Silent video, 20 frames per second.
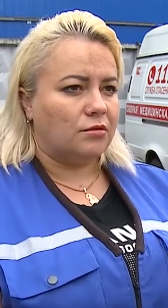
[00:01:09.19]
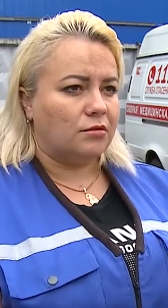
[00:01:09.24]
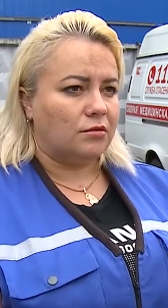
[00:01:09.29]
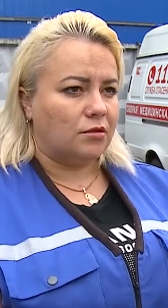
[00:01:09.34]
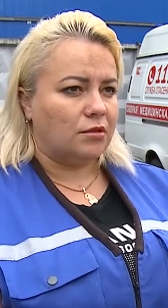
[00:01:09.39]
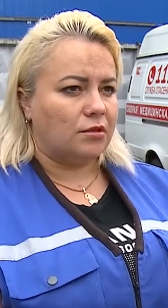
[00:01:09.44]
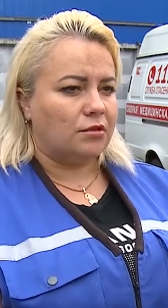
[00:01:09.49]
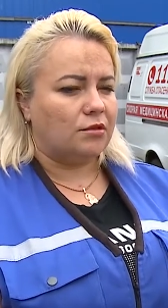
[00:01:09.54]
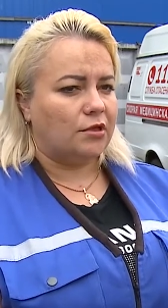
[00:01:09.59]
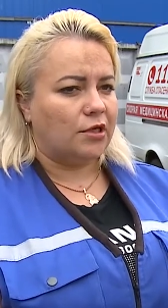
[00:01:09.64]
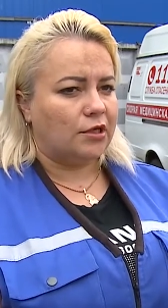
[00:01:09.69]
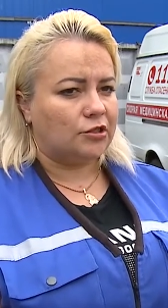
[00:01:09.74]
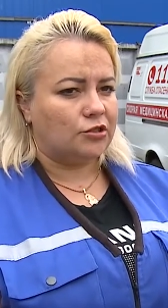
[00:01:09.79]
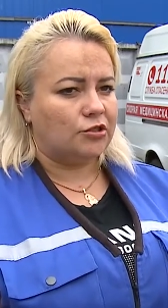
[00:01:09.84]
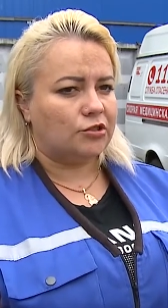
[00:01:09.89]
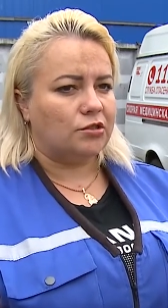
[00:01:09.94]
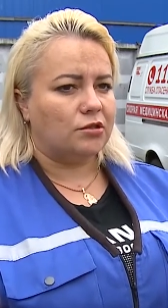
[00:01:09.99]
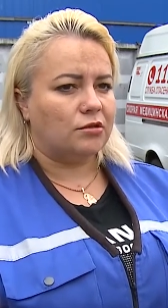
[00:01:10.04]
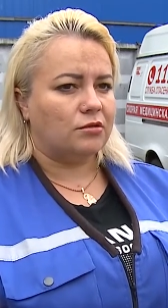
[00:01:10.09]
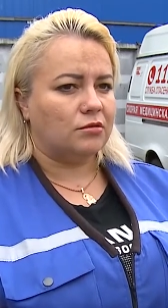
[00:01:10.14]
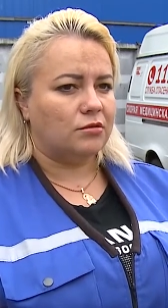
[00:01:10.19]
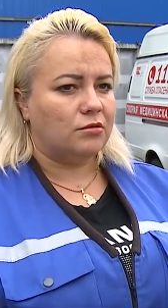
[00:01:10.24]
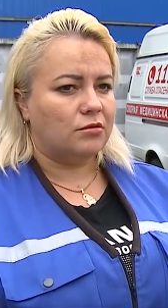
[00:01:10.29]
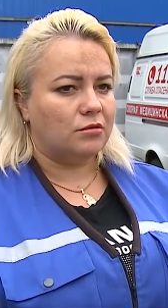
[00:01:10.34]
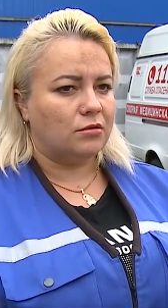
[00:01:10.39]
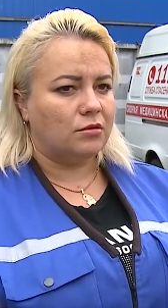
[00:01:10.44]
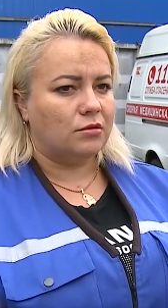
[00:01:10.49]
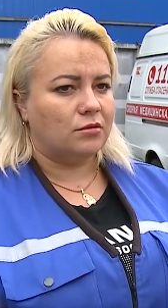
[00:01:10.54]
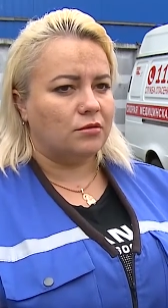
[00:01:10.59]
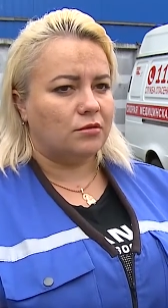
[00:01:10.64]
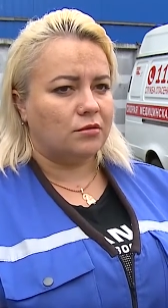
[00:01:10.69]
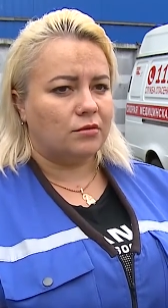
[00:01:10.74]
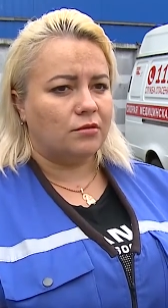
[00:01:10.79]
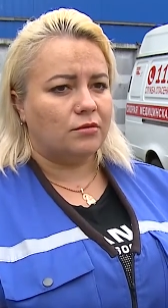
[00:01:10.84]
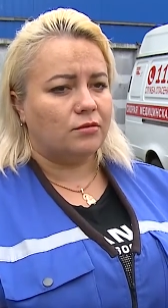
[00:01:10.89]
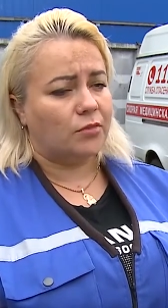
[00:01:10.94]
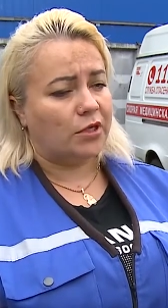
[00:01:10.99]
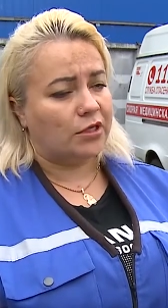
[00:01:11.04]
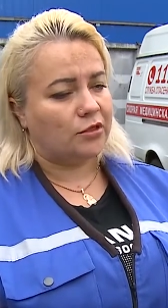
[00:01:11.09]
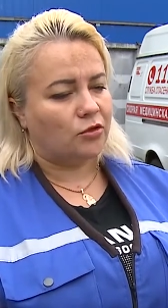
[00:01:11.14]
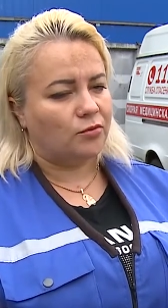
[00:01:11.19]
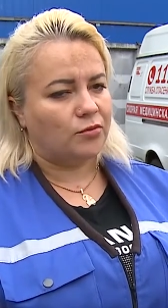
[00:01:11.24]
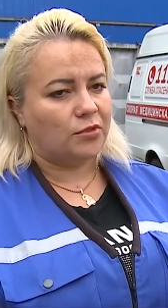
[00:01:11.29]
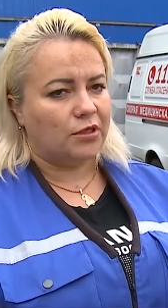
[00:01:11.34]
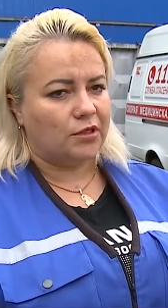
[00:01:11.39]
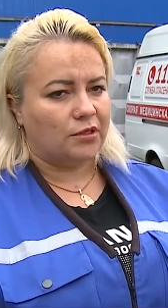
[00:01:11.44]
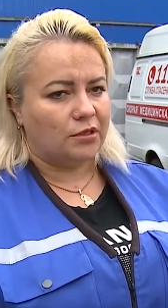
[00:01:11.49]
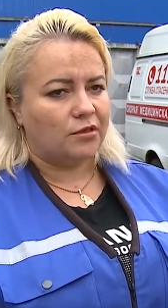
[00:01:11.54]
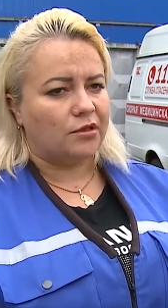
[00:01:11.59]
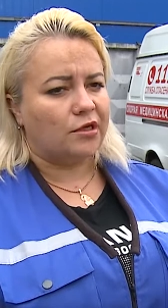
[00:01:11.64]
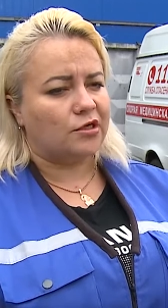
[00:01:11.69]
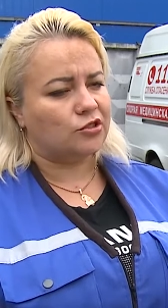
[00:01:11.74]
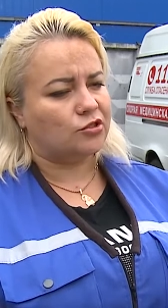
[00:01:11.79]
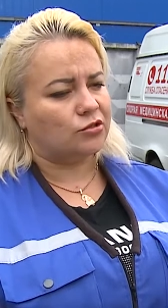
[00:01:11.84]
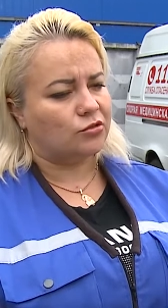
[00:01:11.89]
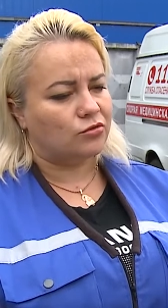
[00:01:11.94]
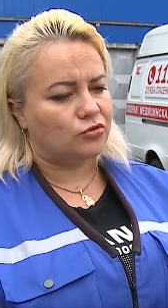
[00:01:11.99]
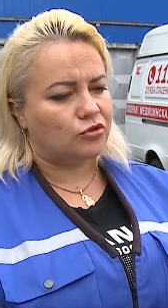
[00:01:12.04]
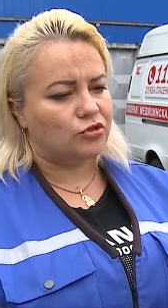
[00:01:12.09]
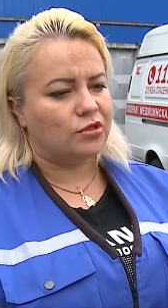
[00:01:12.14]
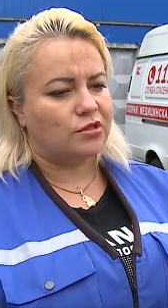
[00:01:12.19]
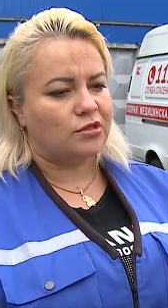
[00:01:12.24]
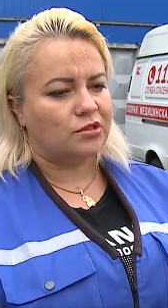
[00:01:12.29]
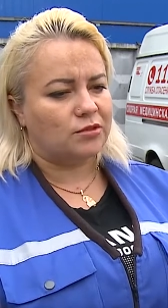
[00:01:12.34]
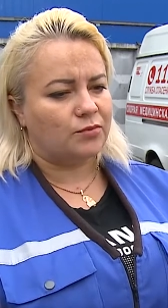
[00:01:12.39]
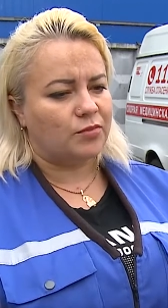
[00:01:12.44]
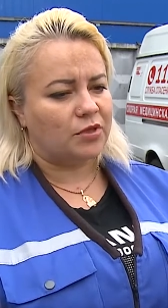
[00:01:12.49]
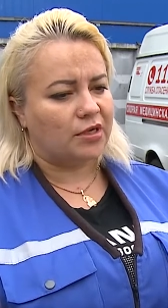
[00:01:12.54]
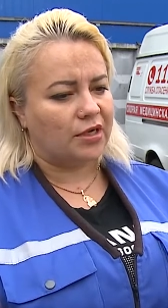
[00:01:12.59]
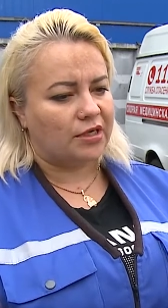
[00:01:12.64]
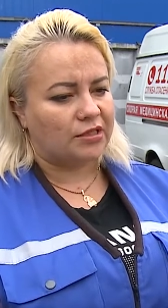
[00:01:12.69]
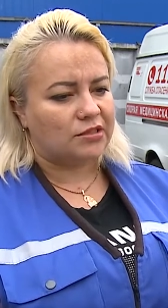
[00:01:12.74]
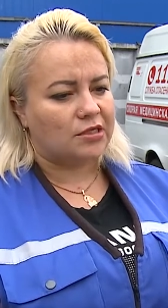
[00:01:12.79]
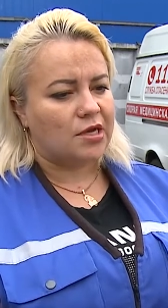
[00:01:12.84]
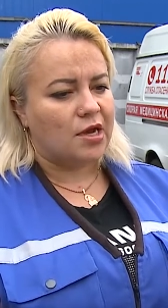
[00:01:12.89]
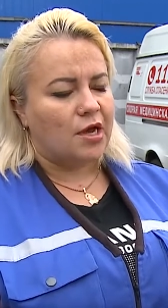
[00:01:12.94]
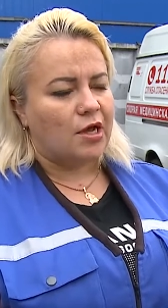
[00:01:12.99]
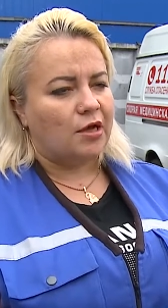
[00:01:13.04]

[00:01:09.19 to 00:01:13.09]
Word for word: А, также, э, э, мое мнение, также нужно избегать